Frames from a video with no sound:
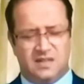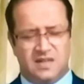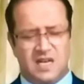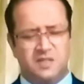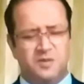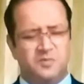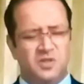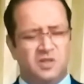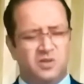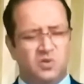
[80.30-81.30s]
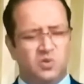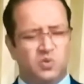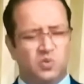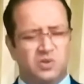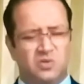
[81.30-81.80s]
आज भी अपनी गलती को
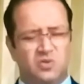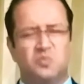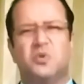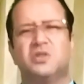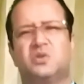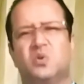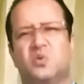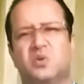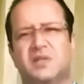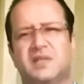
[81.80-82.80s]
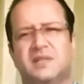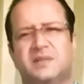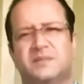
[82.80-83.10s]
सोचता हूं तो बहुत दुख होता है